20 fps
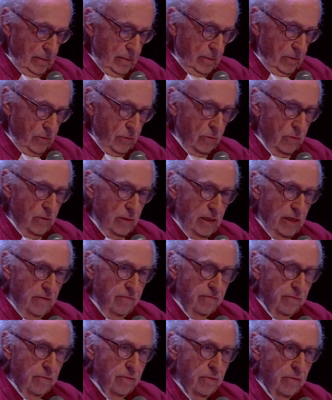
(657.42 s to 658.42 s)
Donc le
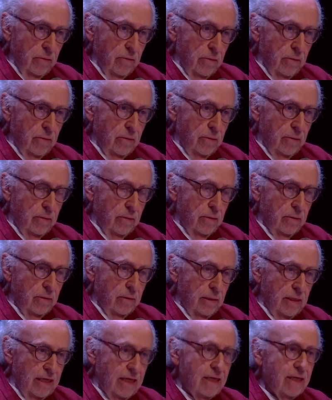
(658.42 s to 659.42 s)
livre
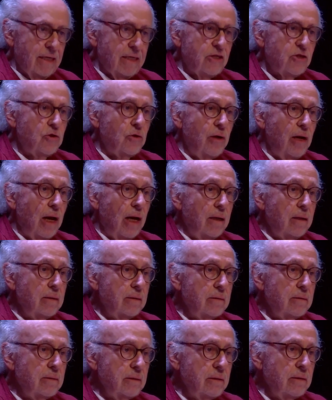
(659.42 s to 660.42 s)
il reste là,
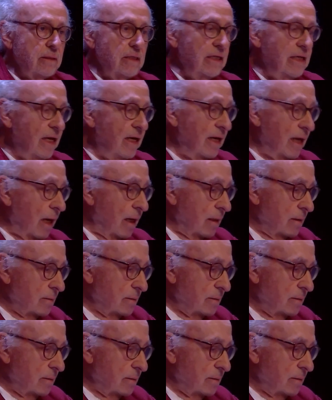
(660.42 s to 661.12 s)
il est là.